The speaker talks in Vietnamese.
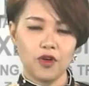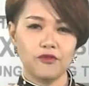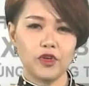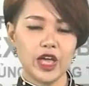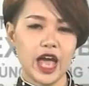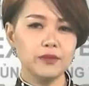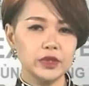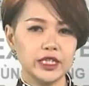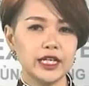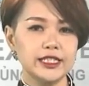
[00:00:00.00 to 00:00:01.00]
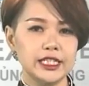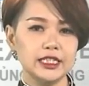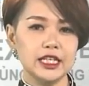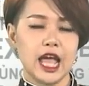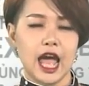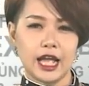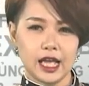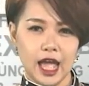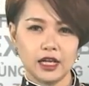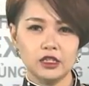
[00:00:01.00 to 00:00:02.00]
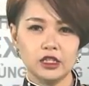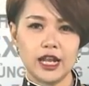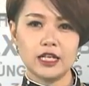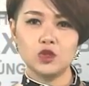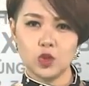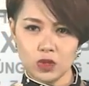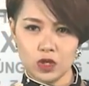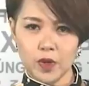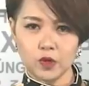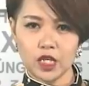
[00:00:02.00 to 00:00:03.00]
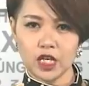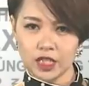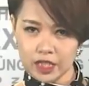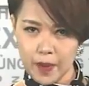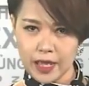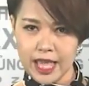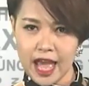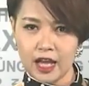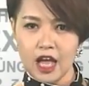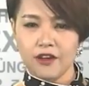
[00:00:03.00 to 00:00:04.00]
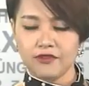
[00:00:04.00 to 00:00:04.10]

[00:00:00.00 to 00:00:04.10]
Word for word: Vào ngày 20 tháng 9, hàng ngàn người đã xuống đường biểu tình ở Tây Ban Nha